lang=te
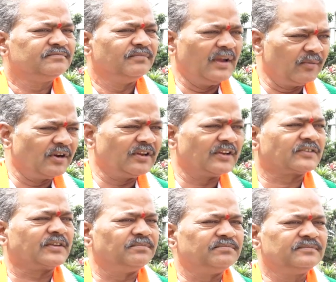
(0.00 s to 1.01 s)
మేము కూడా
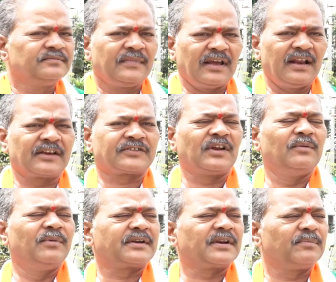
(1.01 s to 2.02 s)
చేస్తాం ఎలక్షన్లు
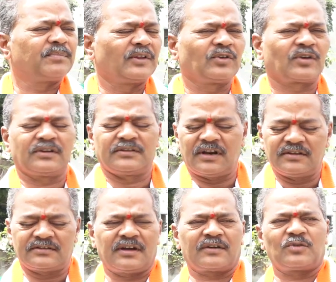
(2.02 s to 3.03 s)
పెట్టండి ప్రతి ఒక్క
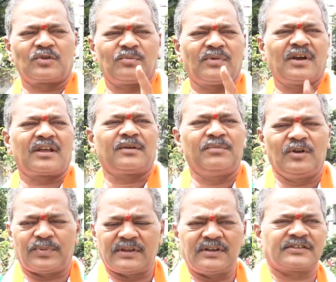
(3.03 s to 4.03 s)
దళిత కుటుంబానికి
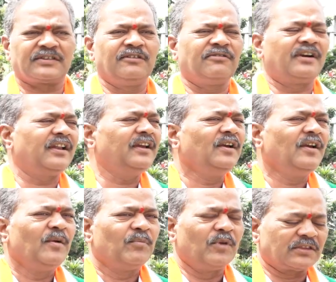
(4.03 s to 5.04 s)
మీరు పది లక్షలు ఇవ్వండి
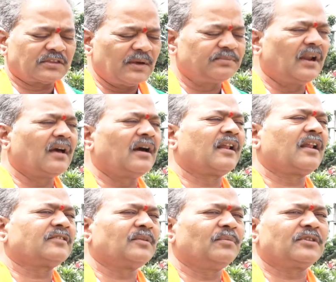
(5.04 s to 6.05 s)
మొత్తం తెలంగాణ
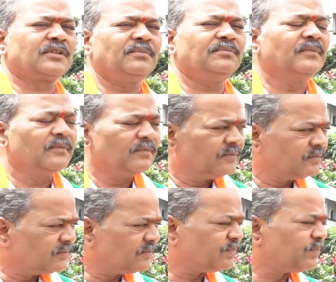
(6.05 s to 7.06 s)
రాష్ట్రం మొత్తం
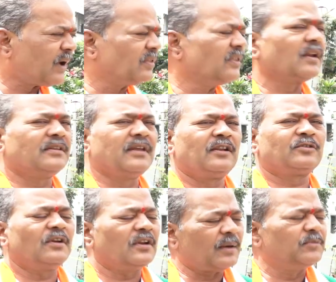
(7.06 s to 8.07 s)
అందరు
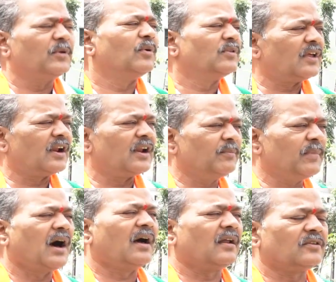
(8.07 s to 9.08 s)
దళితులు లబ్ధి పొందాలనే
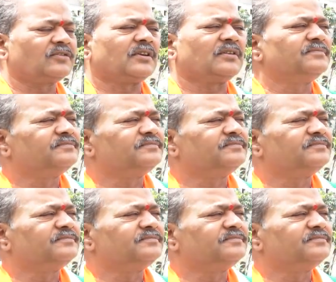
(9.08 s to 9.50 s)
మా ఆలోచన